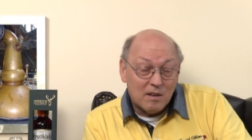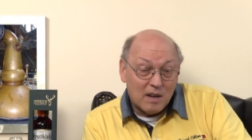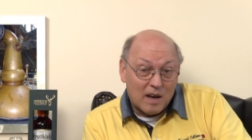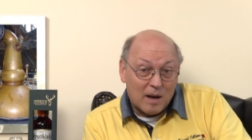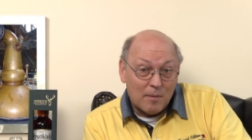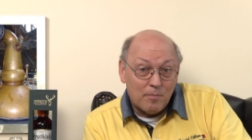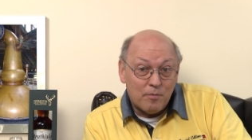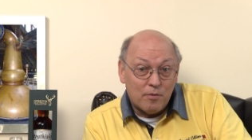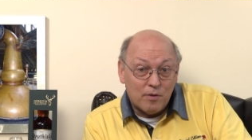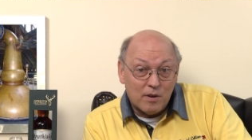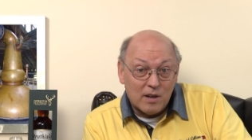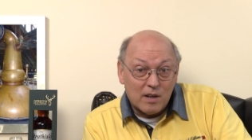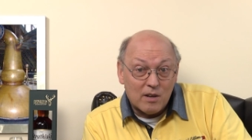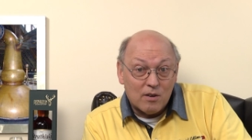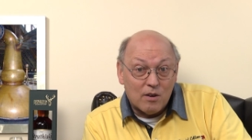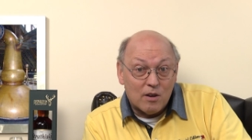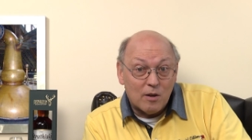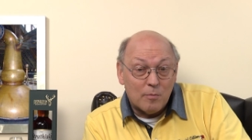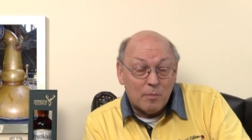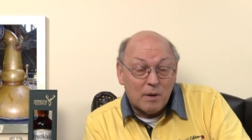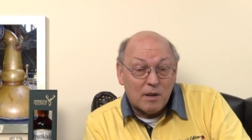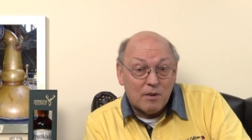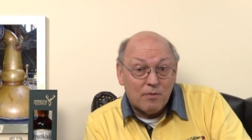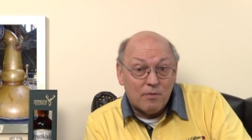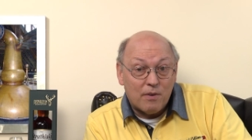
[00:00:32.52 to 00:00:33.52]
Abfüller
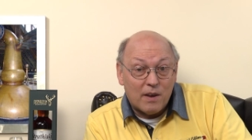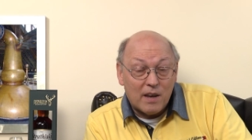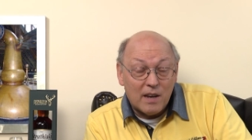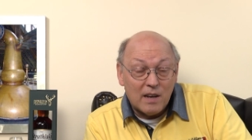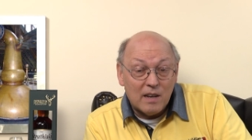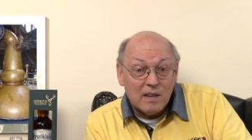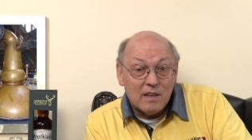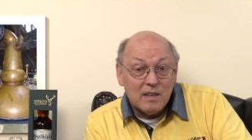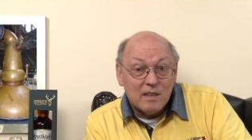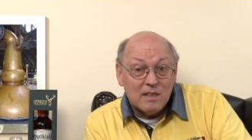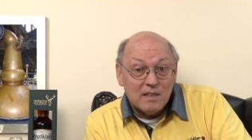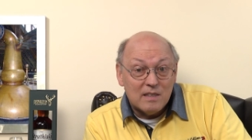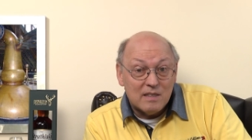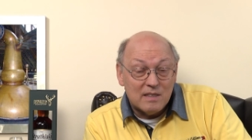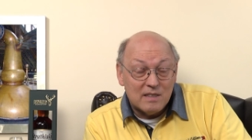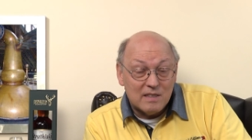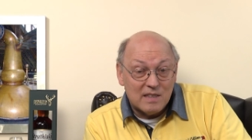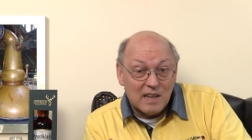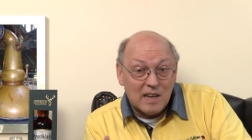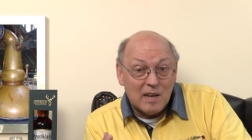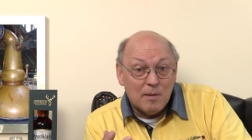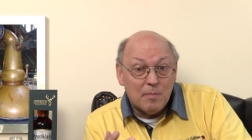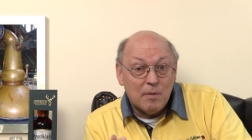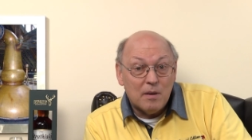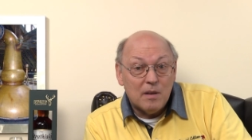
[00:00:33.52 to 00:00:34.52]
Gordon McPhail
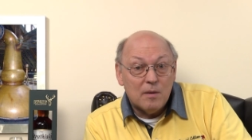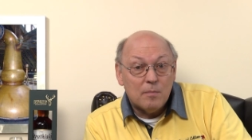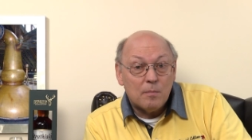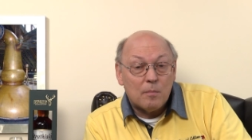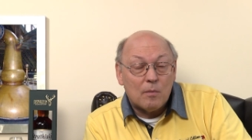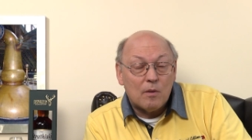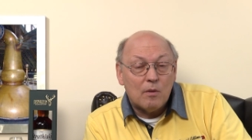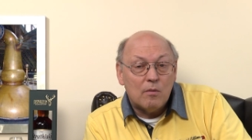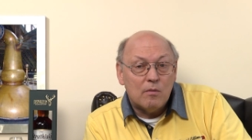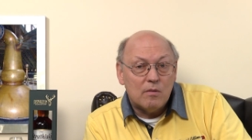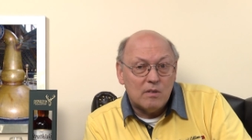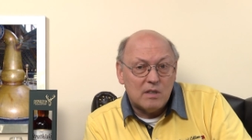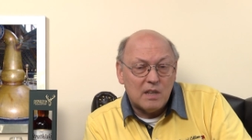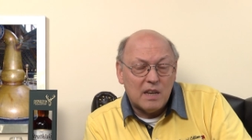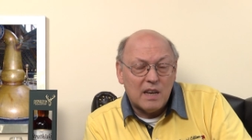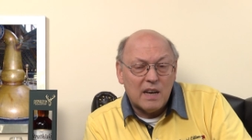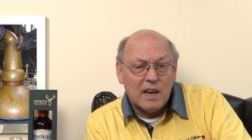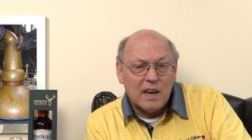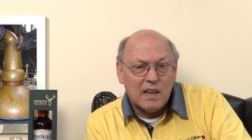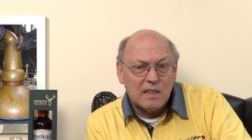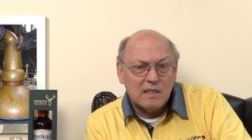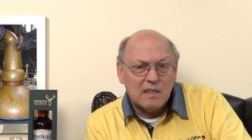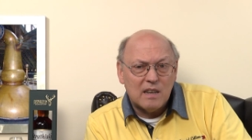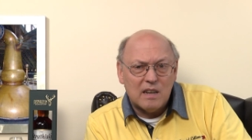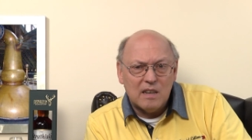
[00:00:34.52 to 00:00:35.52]
selber. Und
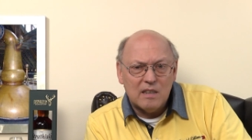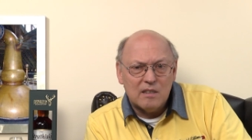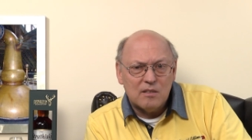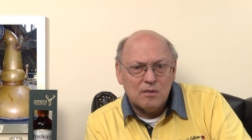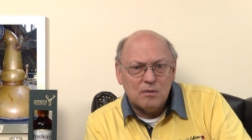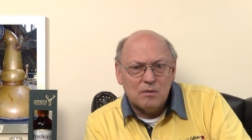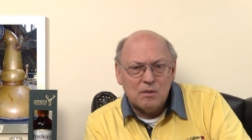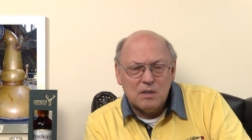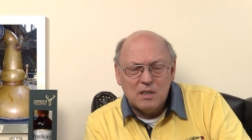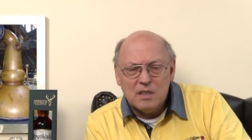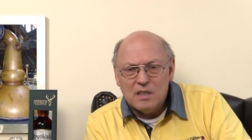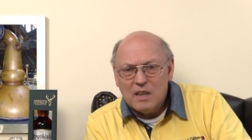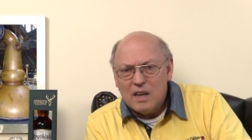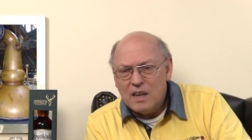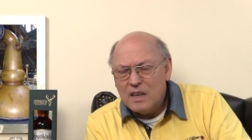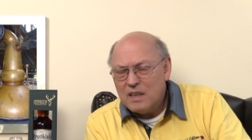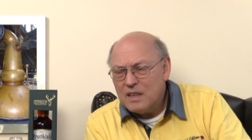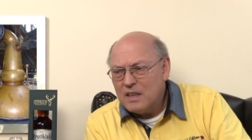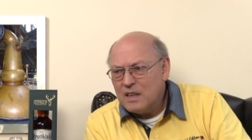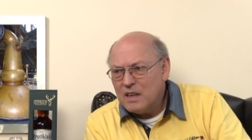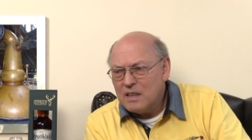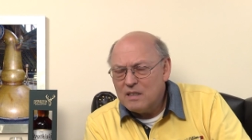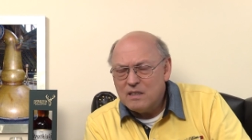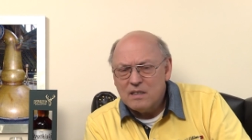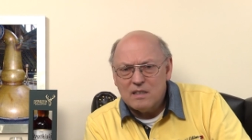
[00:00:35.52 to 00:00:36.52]
der hat also in
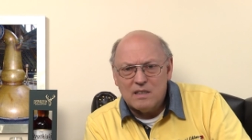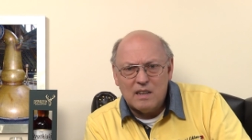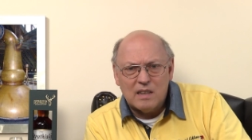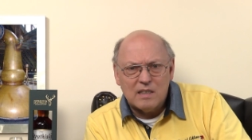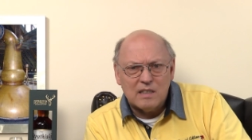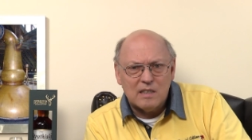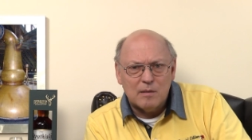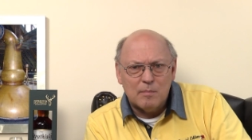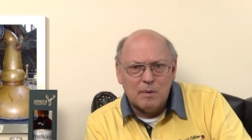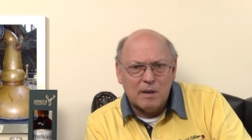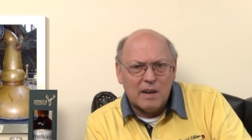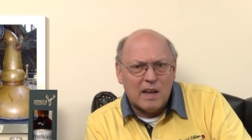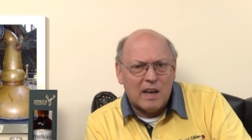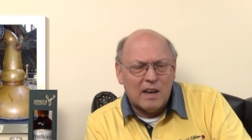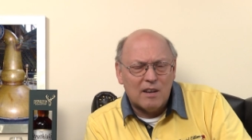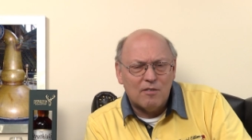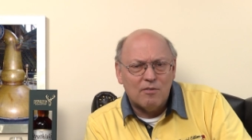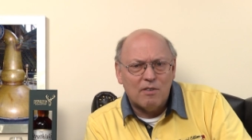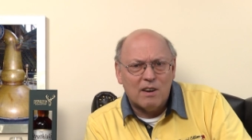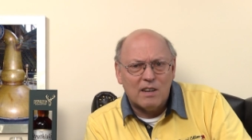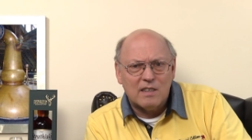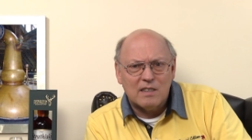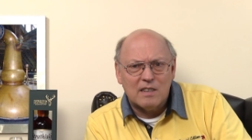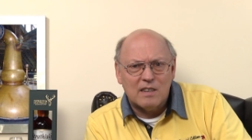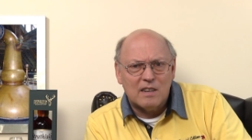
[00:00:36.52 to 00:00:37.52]
Elgin, als ich das letzte Mal
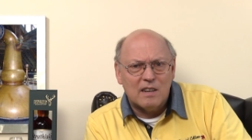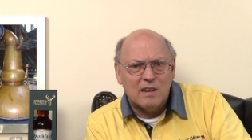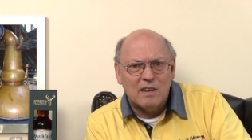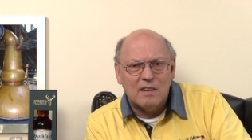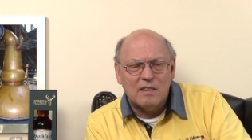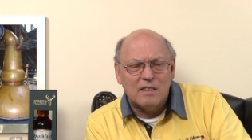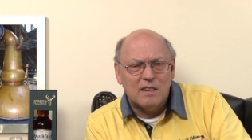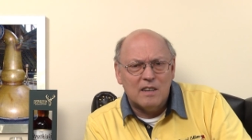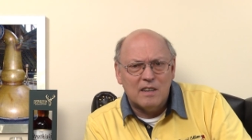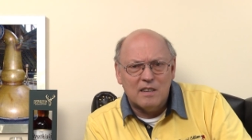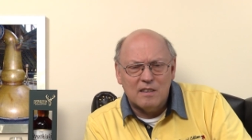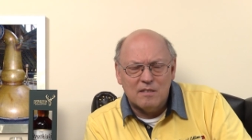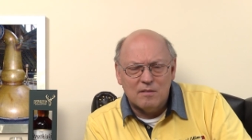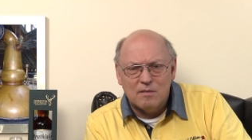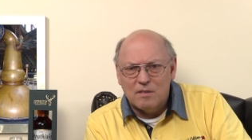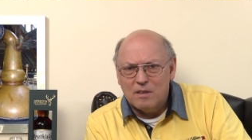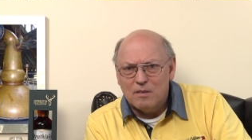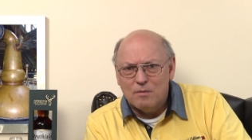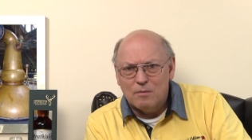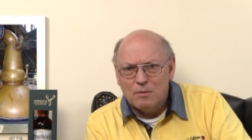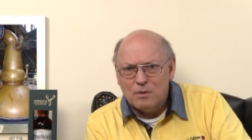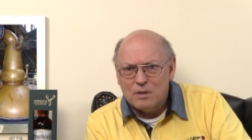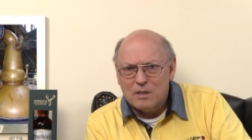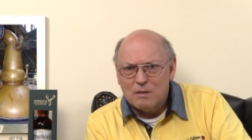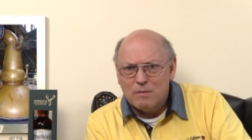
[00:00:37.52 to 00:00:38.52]
nachgefragt habe, hatte der
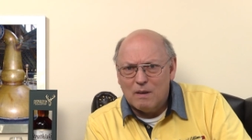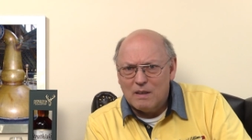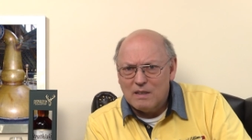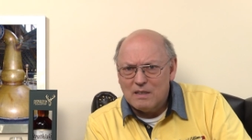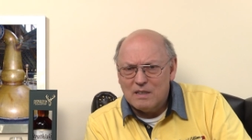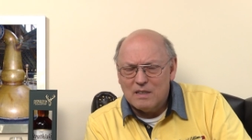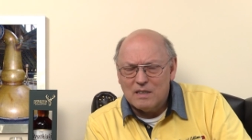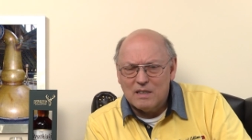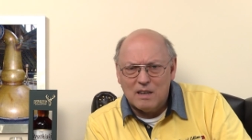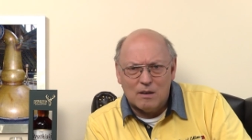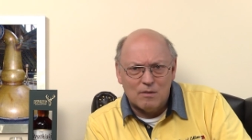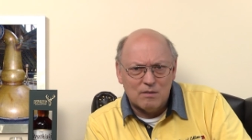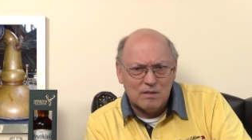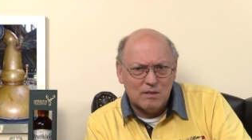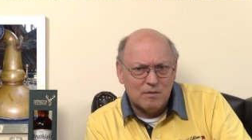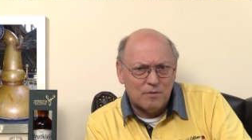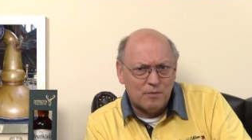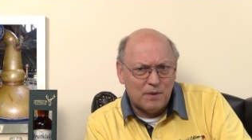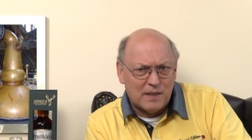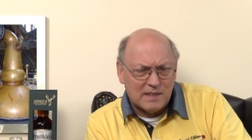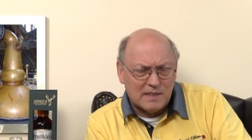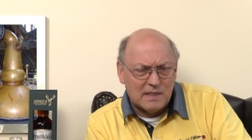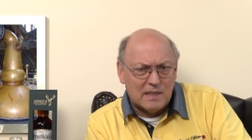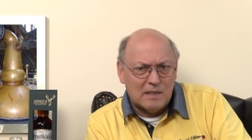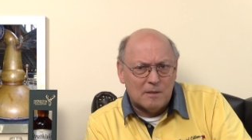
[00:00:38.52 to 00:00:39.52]
irgendwo 20.000
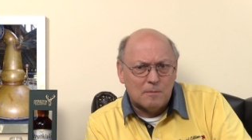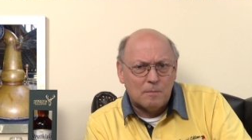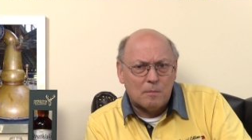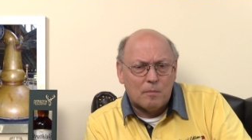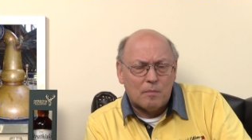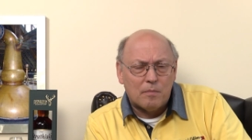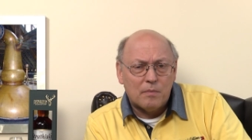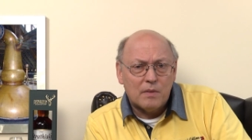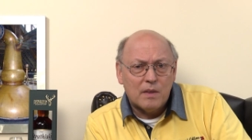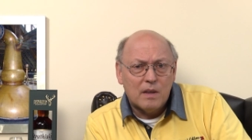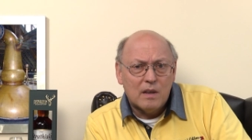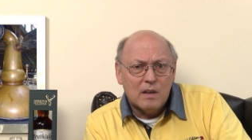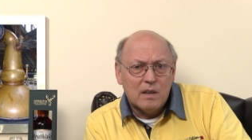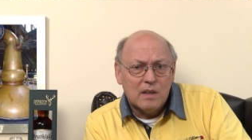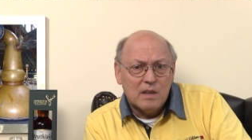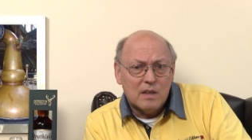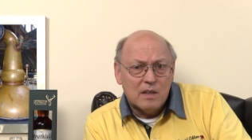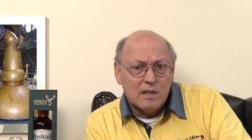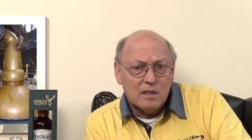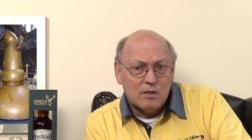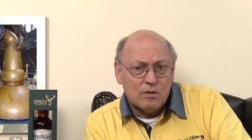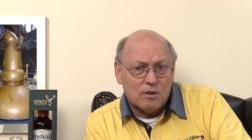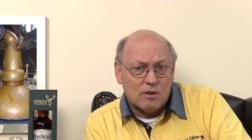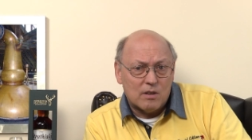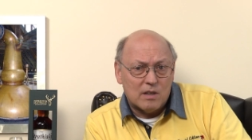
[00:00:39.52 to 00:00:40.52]
Fässer
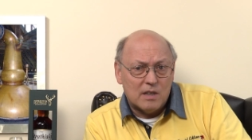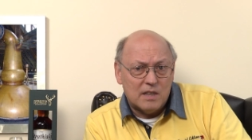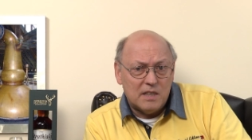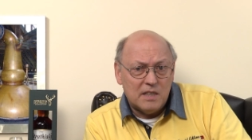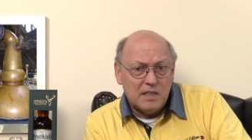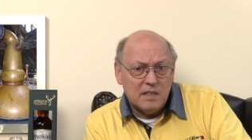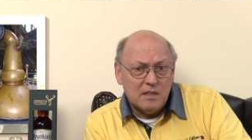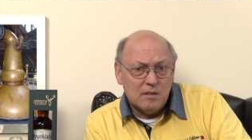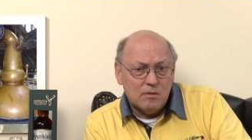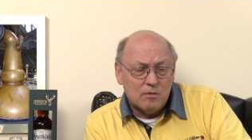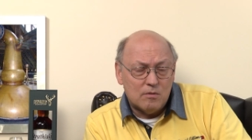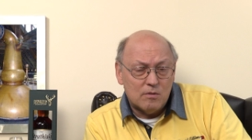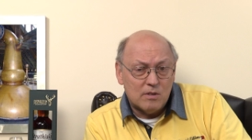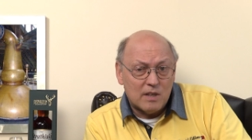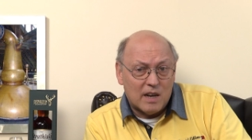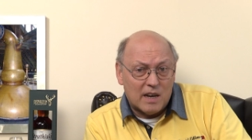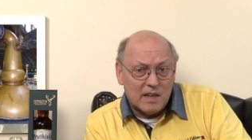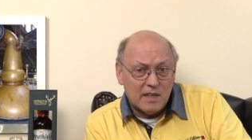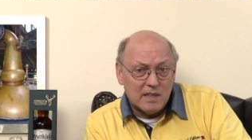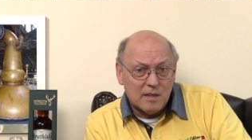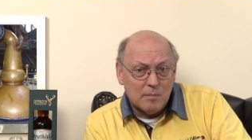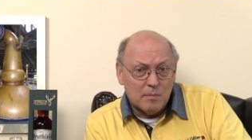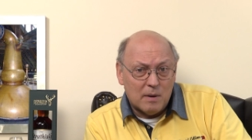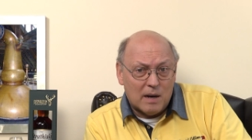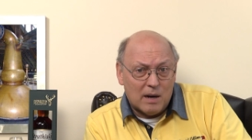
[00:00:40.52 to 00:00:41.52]
dort liegen. Unter
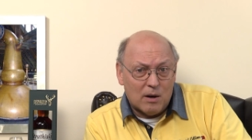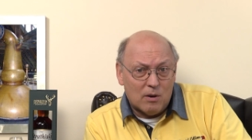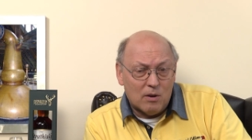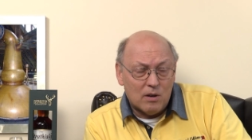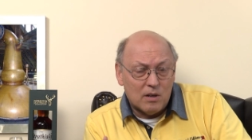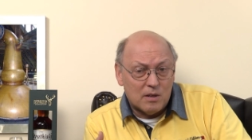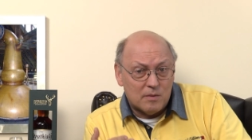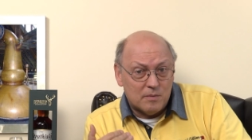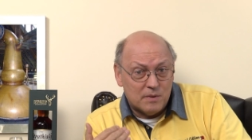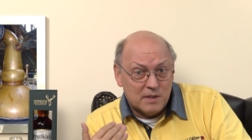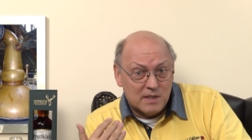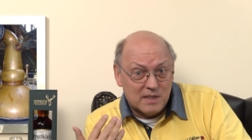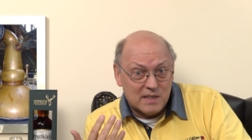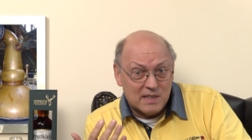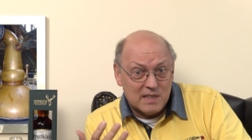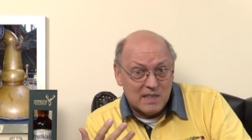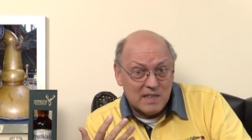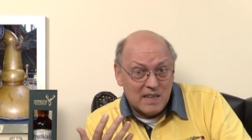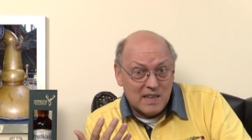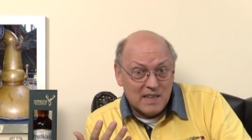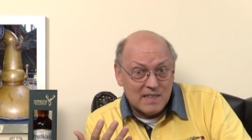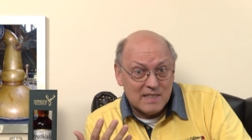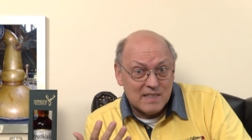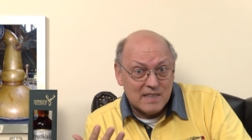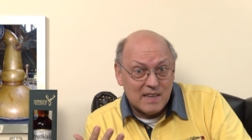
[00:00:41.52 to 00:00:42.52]
anderem auch
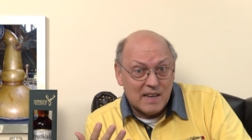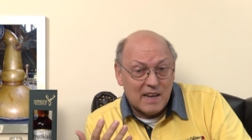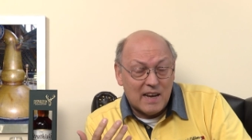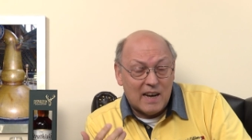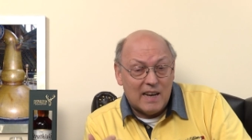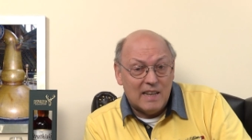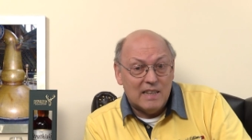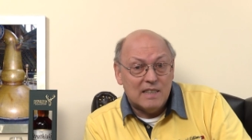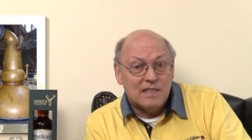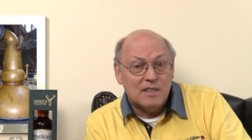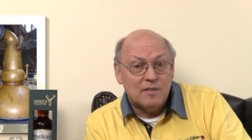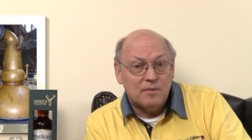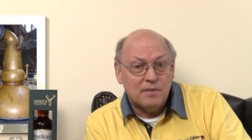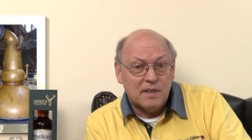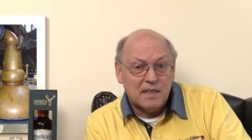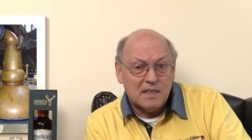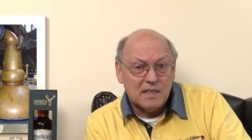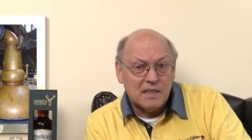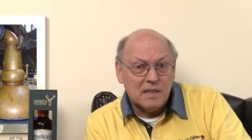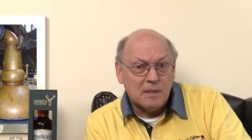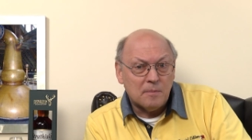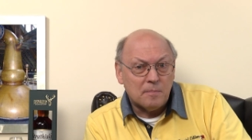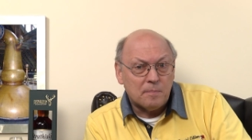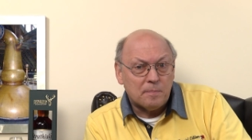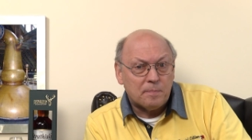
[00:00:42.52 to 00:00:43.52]
sehr, sehr alte
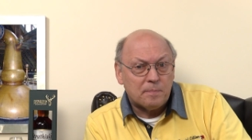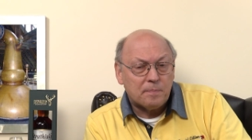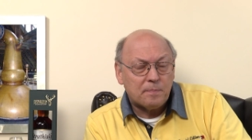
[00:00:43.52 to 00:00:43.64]
Fässer.